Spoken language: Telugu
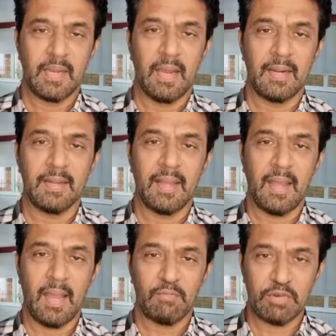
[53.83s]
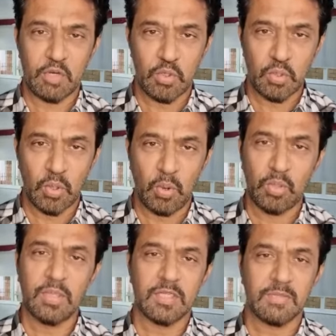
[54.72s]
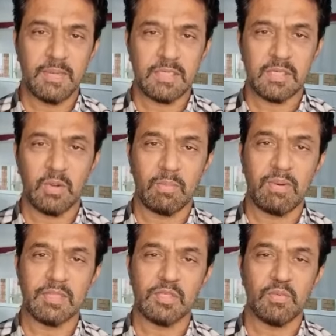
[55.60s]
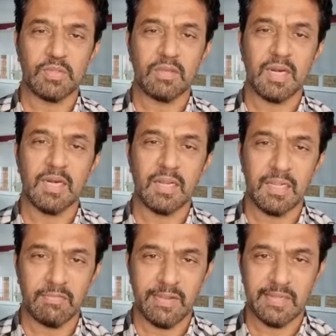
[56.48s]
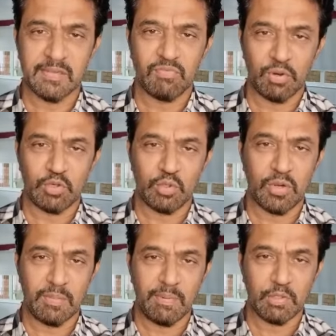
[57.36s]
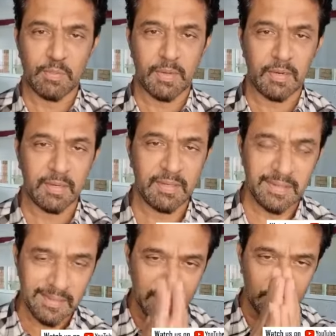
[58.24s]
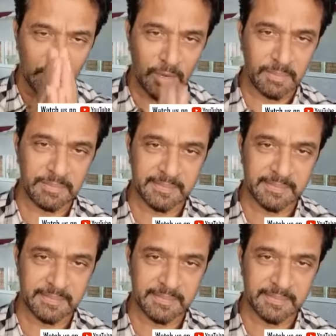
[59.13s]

అండ్ ఐ విష్ యూ ఆల్ దట్ ఇస్ బెస్ట్ గాడ్ బ్లెస్ యూ విత్ గ్రేట్ హెల్త్ వెల్త్ ఫార్చ్యూన్ అండ్ ప్రాస్పెరిటీ నమస్కారం